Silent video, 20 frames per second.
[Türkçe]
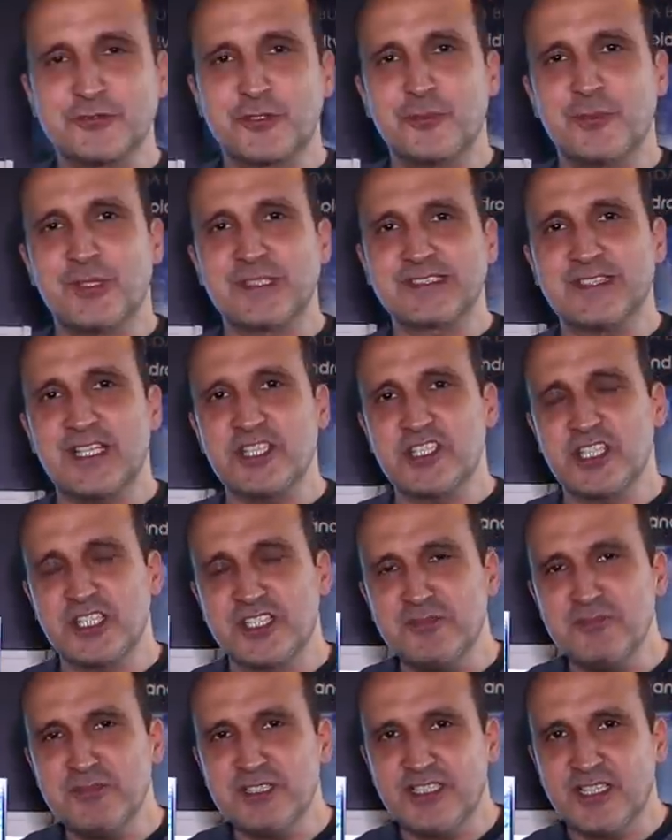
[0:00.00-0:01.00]
sormaktan
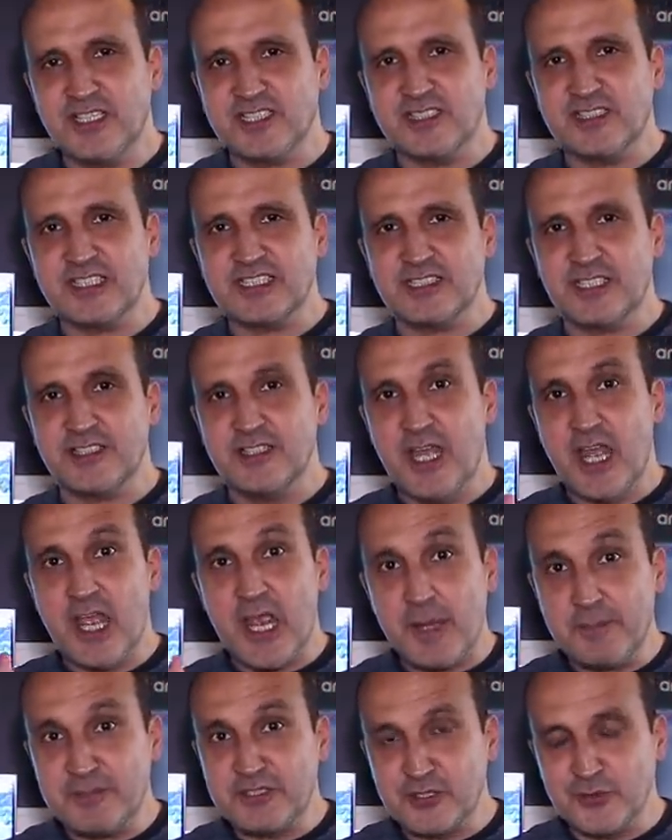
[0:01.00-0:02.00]
çekinmeyin arkadaşlar.
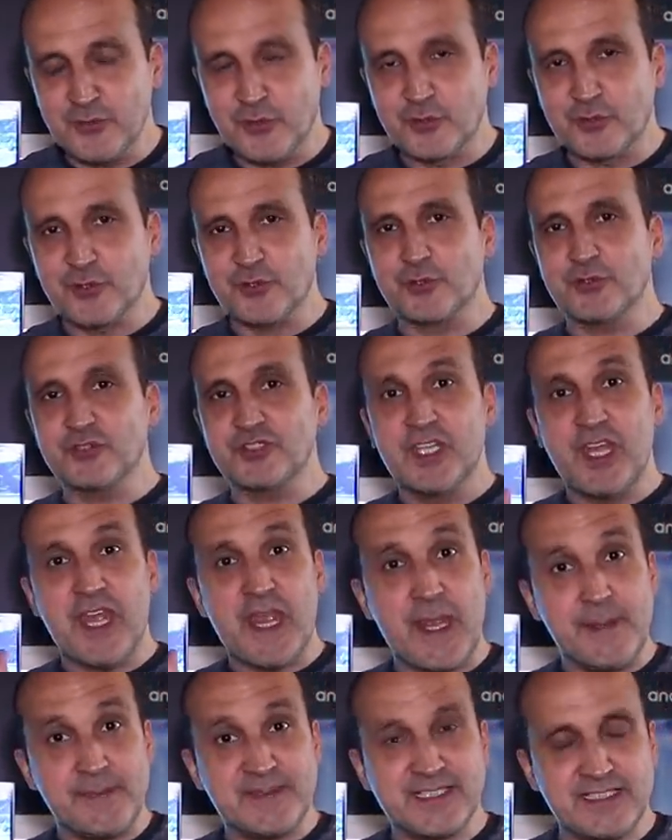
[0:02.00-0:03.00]
Hepsini okuyoruz,
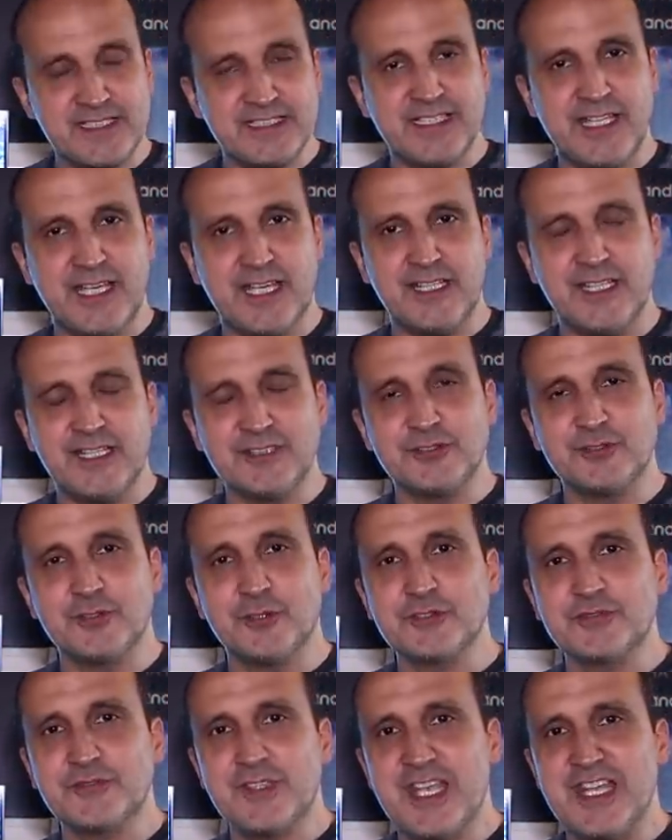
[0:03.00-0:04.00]
hepsini
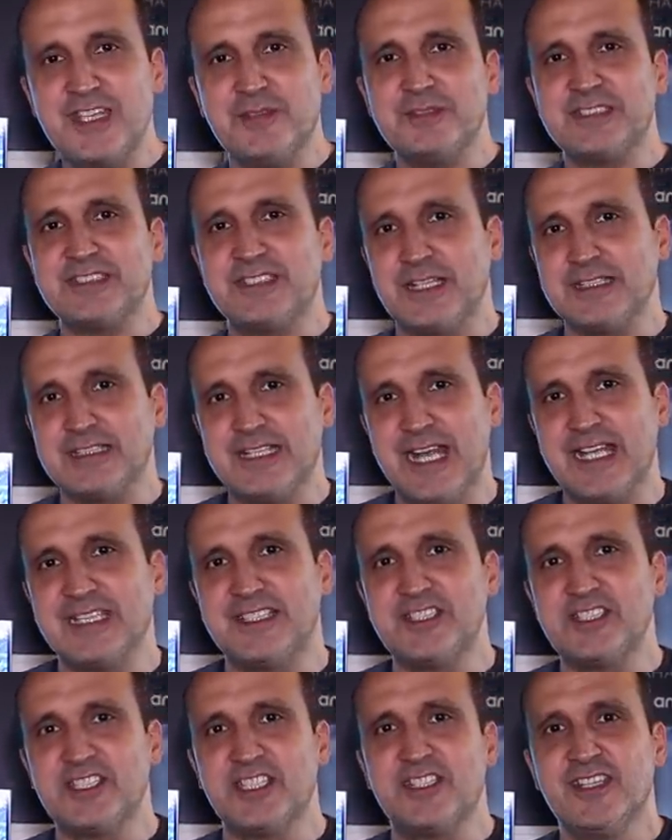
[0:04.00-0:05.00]
değerlendiriyoruz ve elimizden
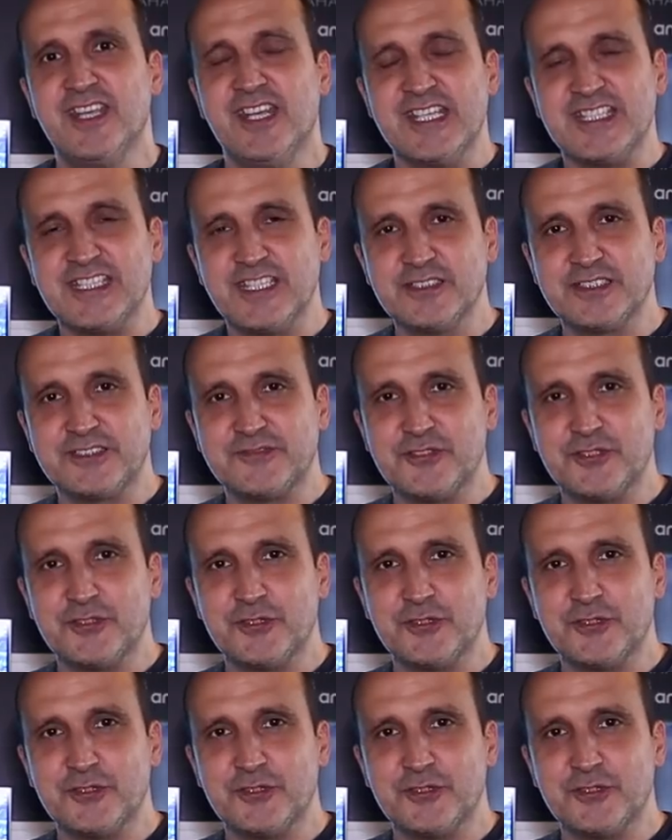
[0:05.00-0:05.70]
geldiğince yanıt